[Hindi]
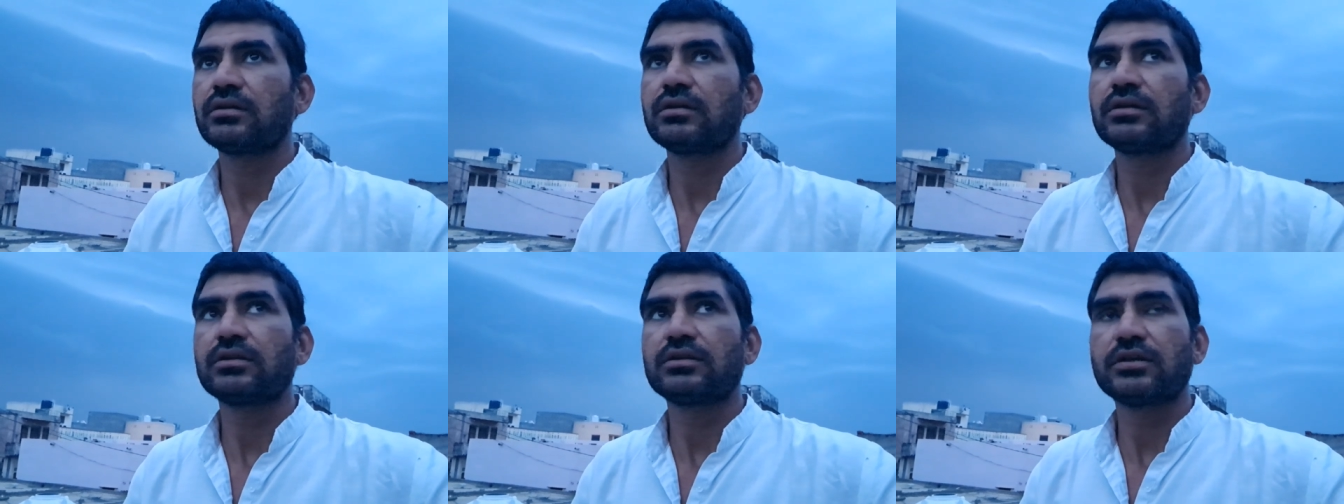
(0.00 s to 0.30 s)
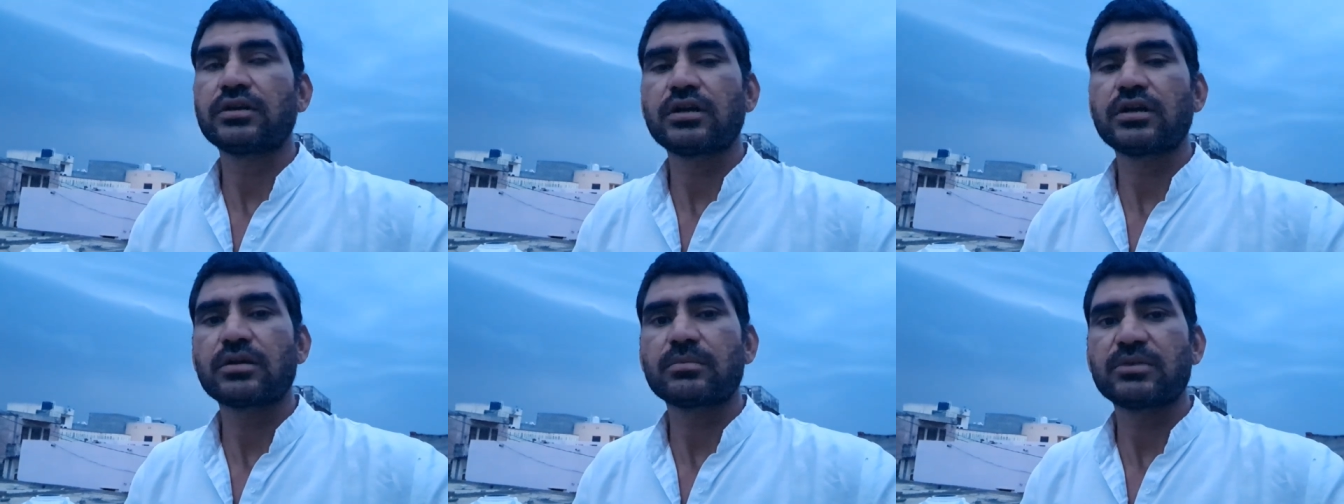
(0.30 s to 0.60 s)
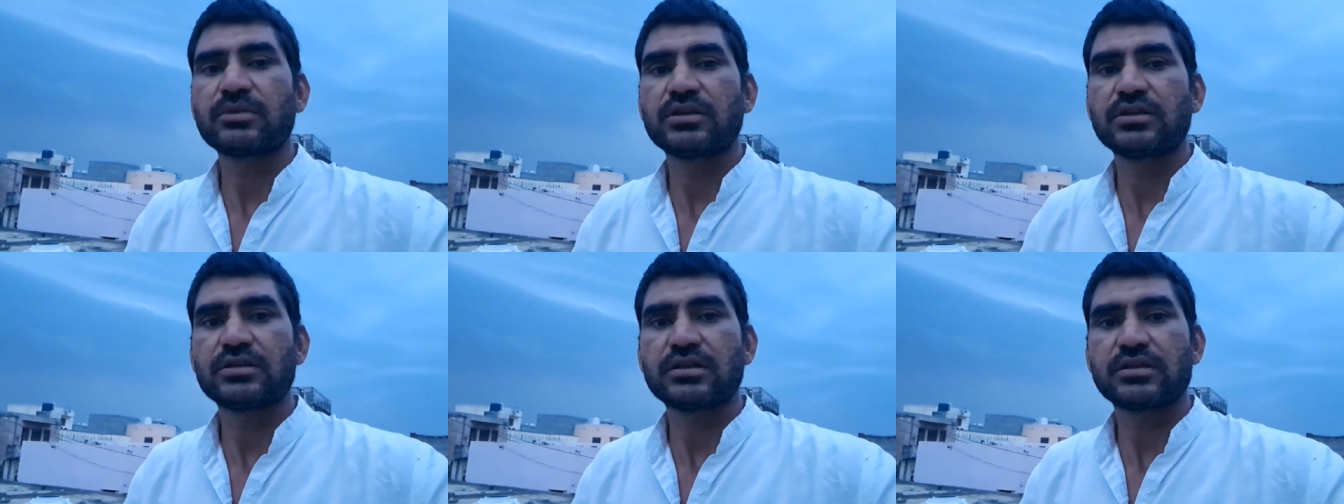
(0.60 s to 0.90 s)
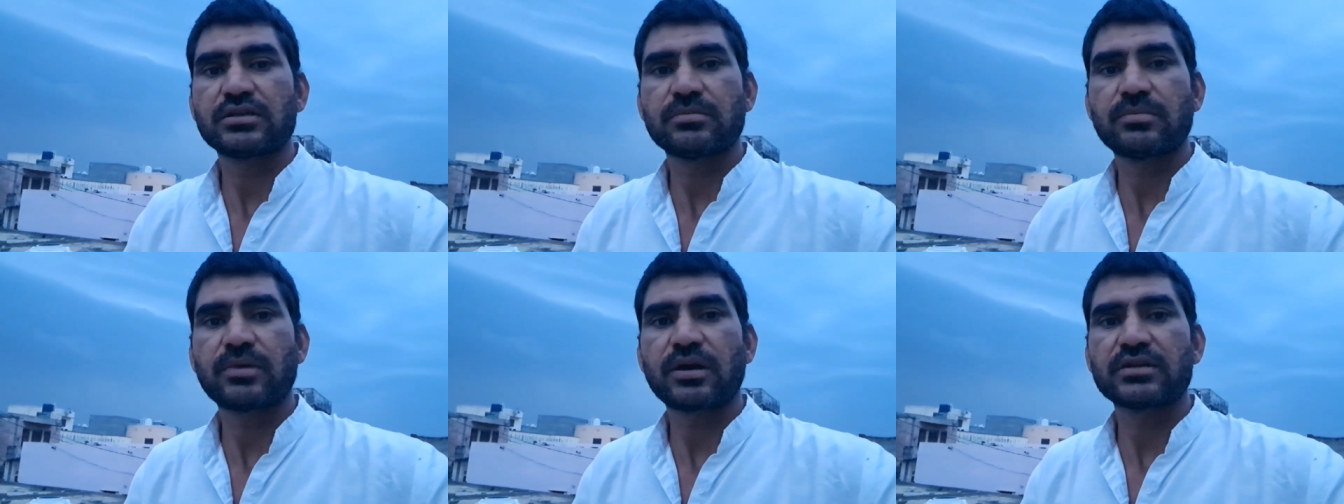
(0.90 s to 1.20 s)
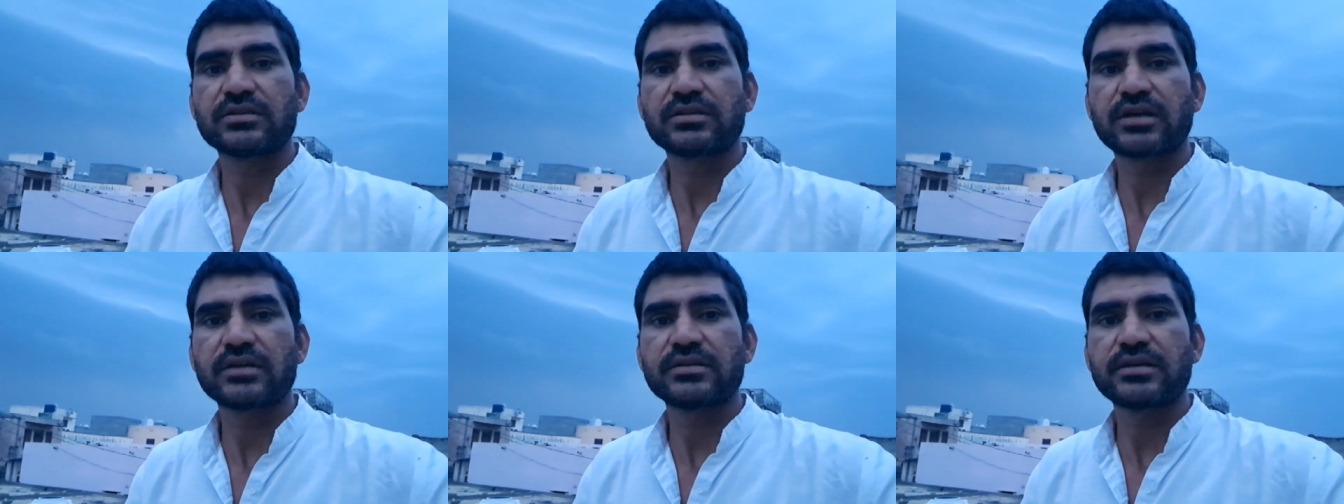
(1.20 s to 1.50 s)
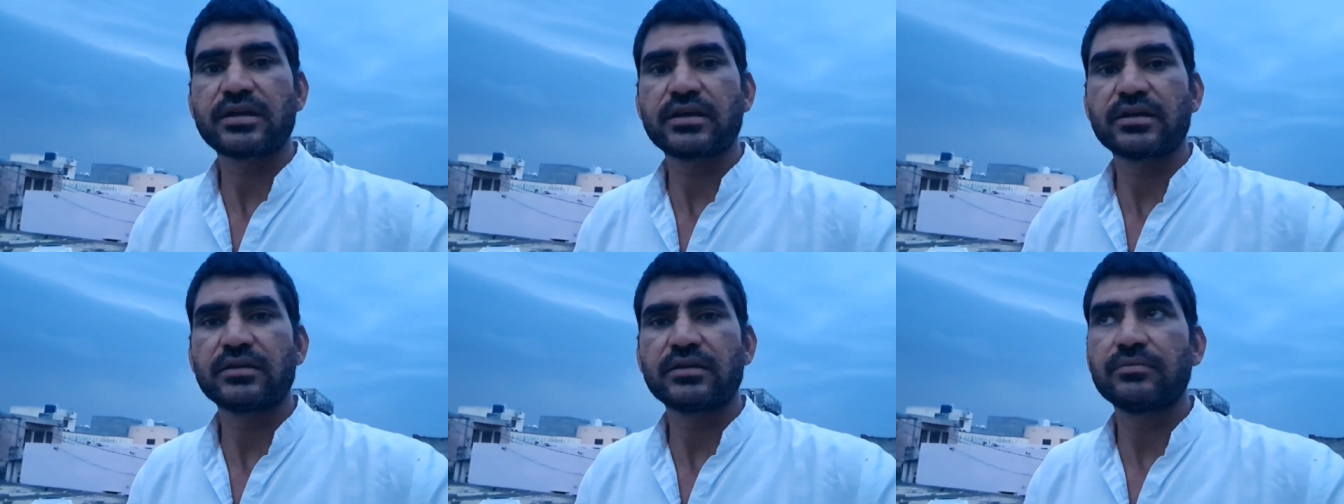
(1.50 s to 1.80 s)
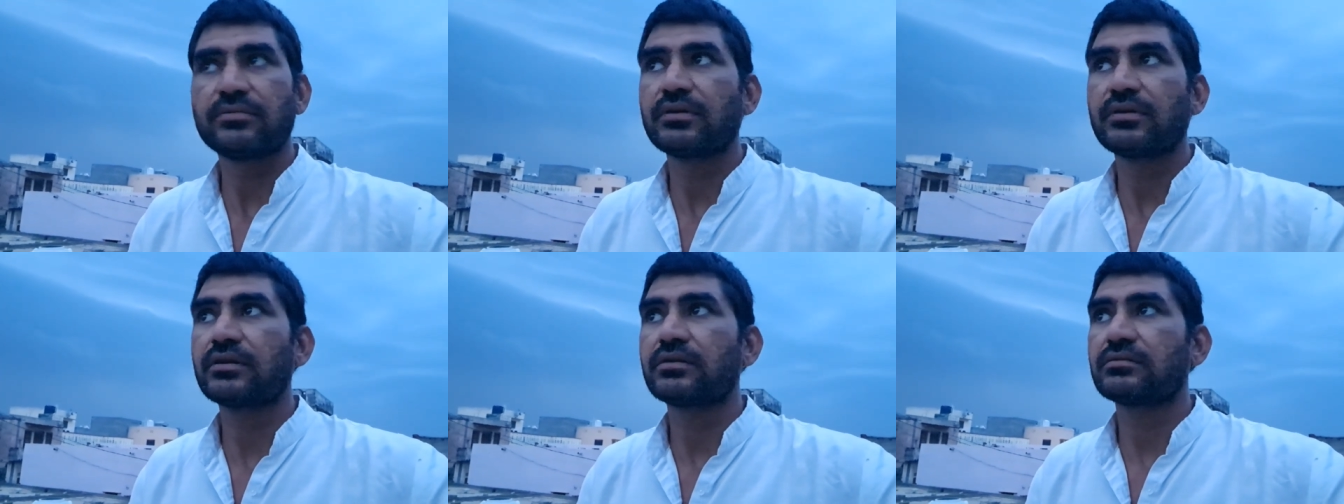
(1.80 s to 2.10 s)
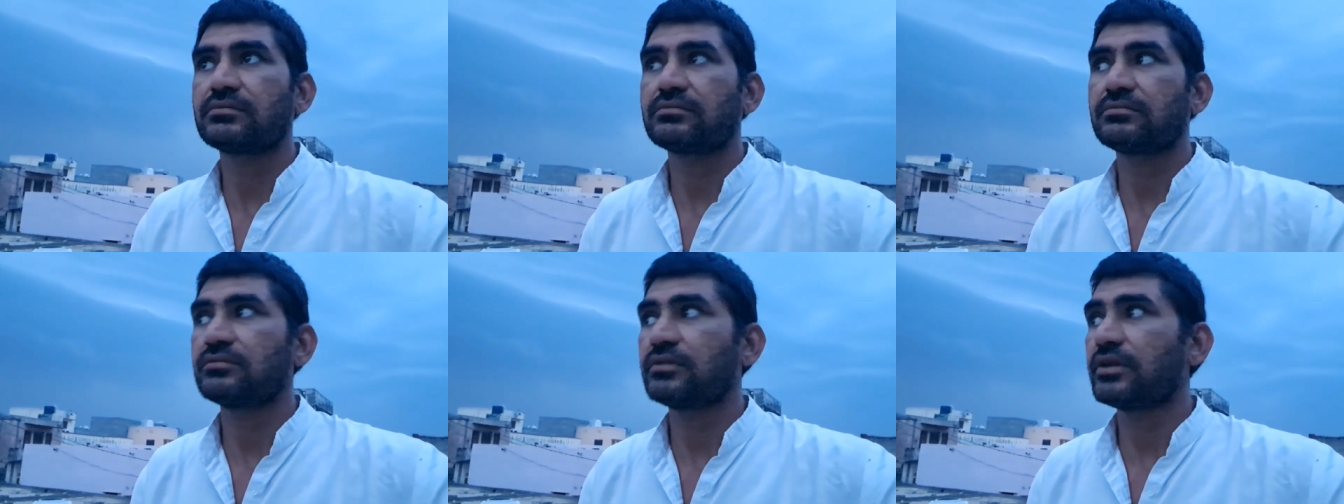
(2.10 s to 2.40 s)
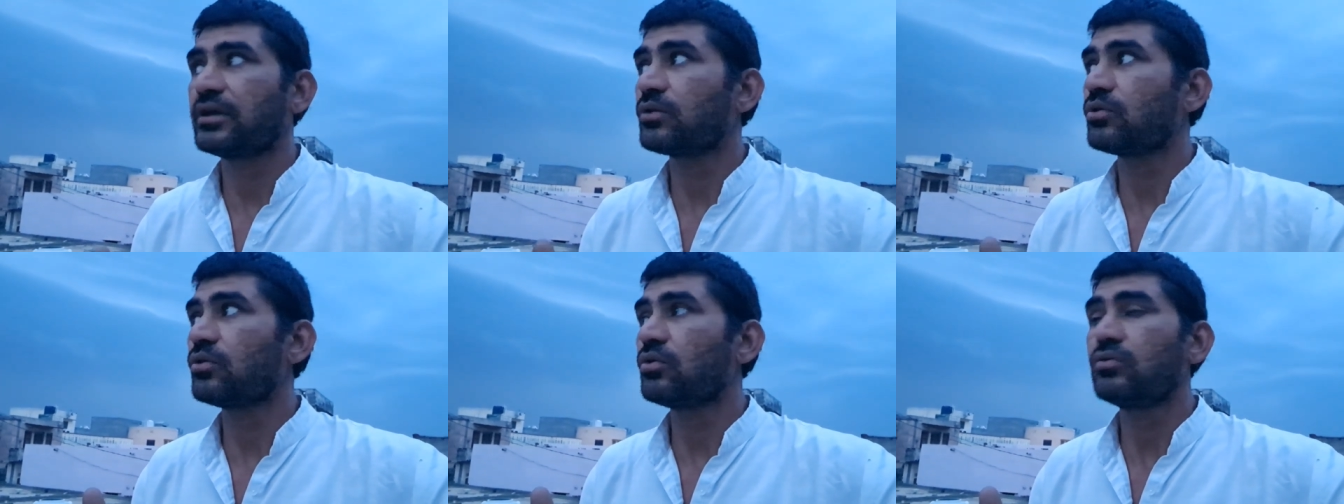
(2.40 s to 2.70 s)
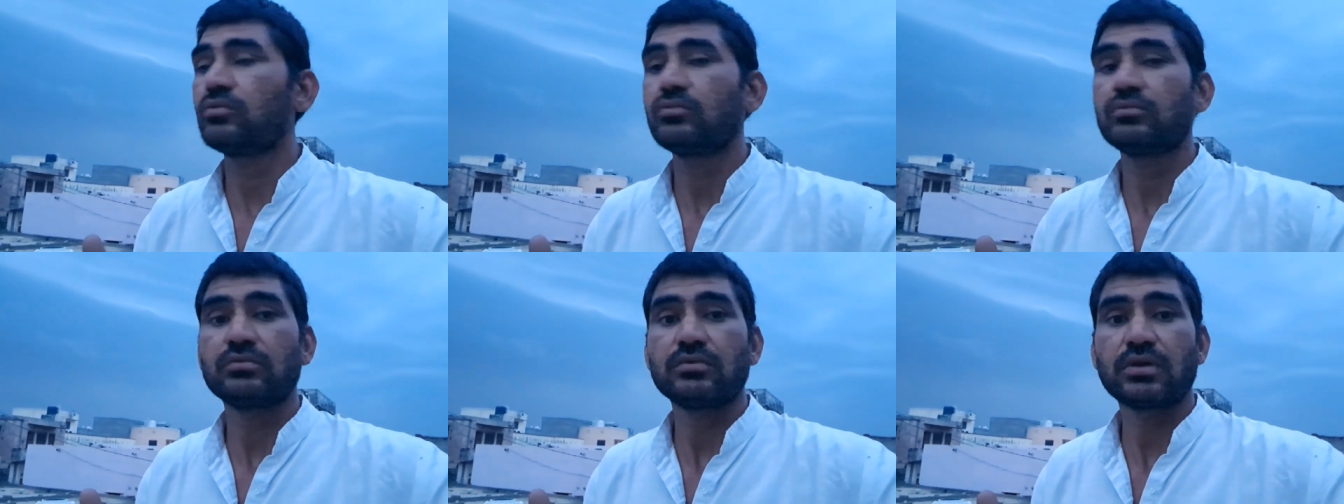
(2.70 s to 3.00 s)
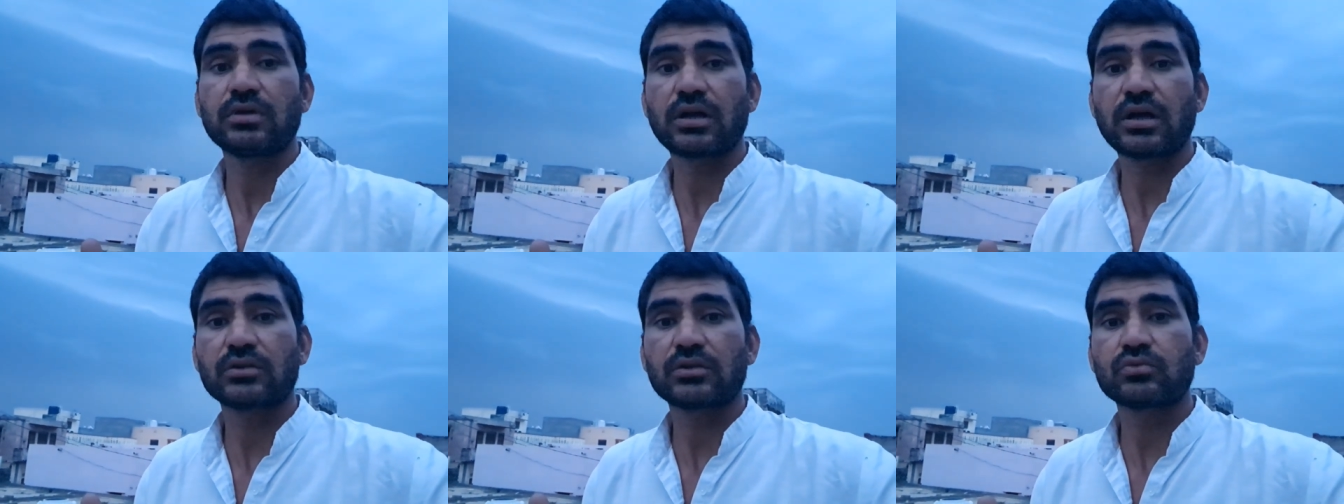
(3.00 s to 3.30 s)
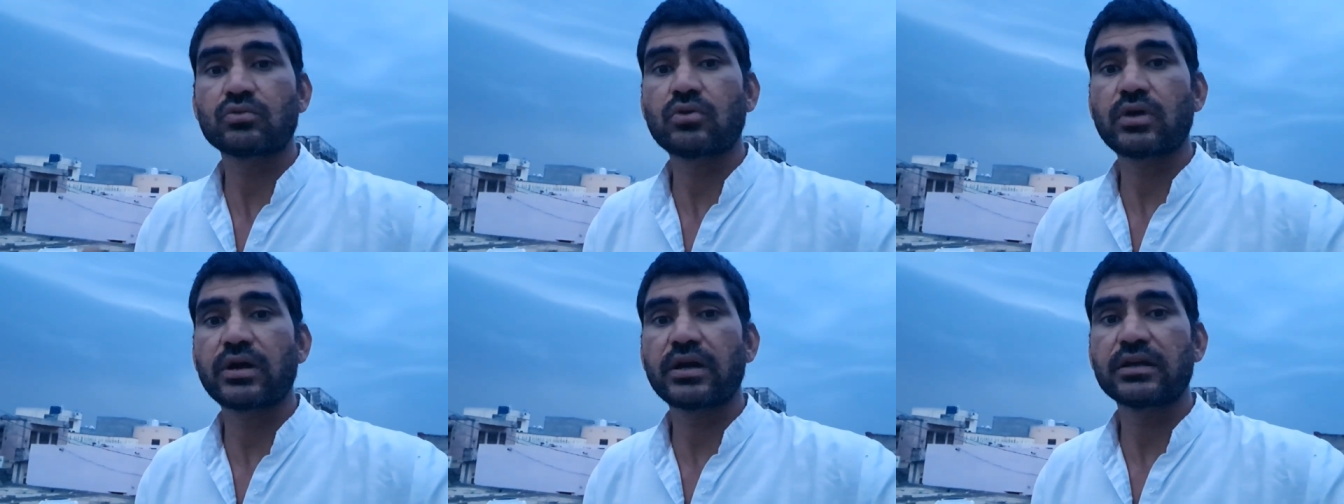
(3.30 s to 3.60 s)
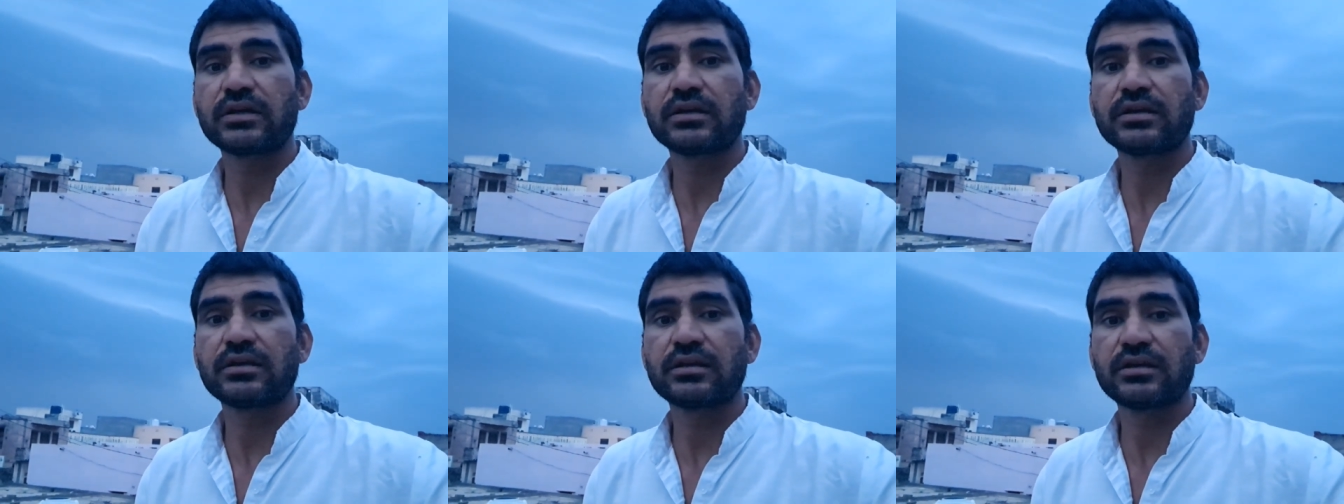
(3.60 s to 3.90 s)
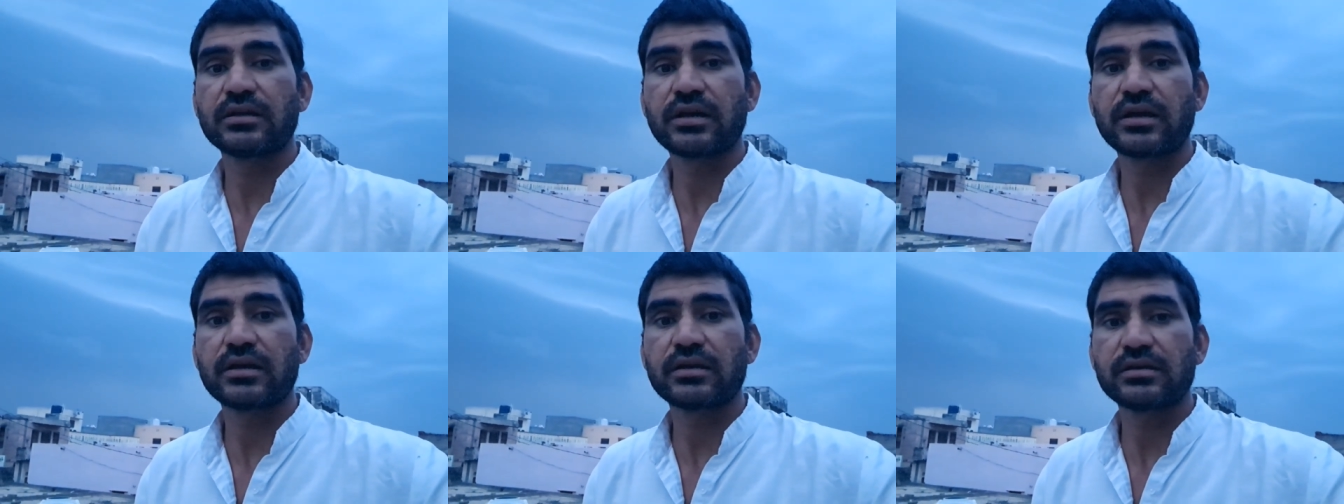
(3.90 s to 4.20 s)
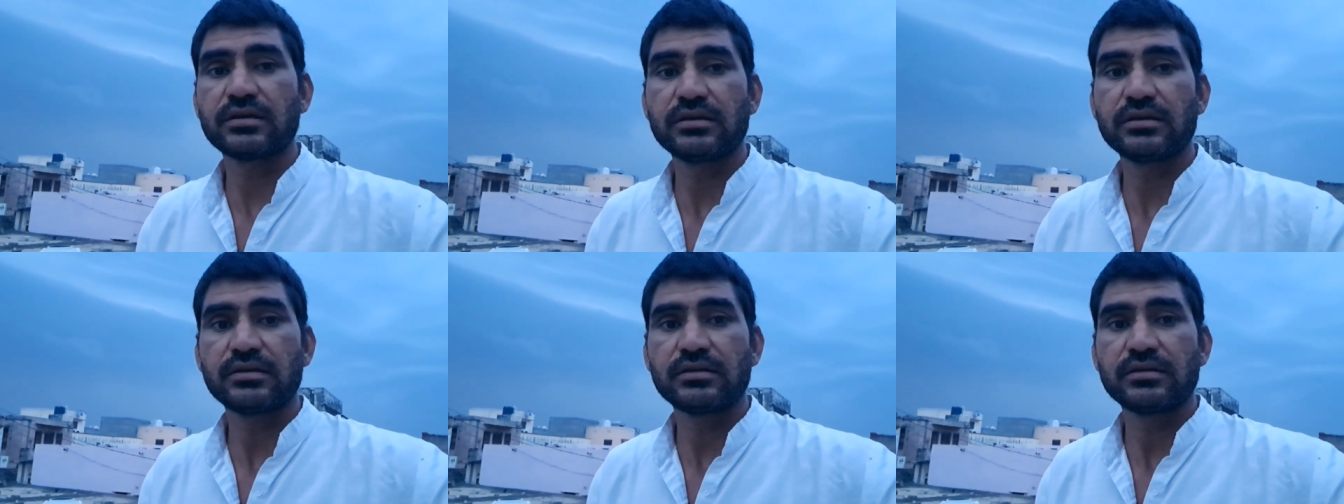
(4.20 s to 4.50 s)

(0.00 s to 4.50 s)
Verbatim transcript: इतनी गर्मी थी जैसे बारिश आ जाएगी फिर देखो रात को आएगी नहीं आएगी